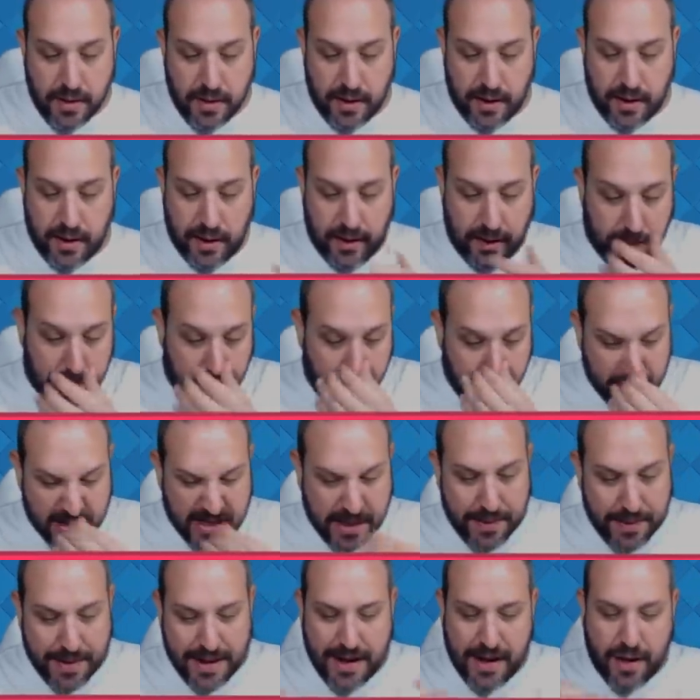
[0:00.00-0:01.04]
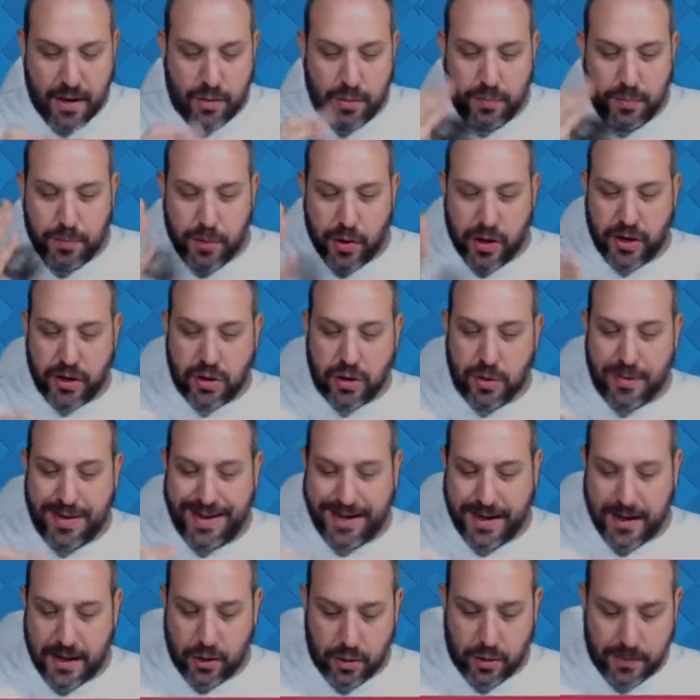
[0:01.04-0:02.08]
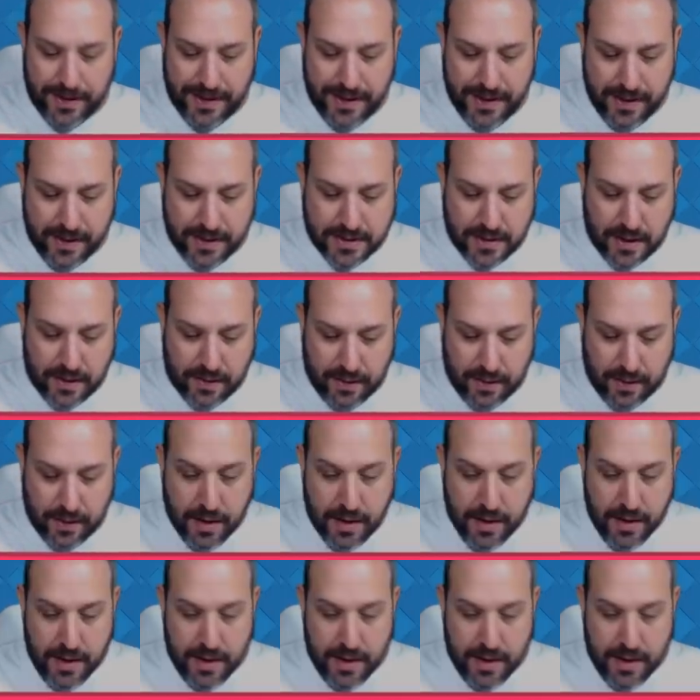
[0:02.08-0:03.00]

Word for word: Eh, y vamos a verla un poquito variado, ¿vale? Es decir,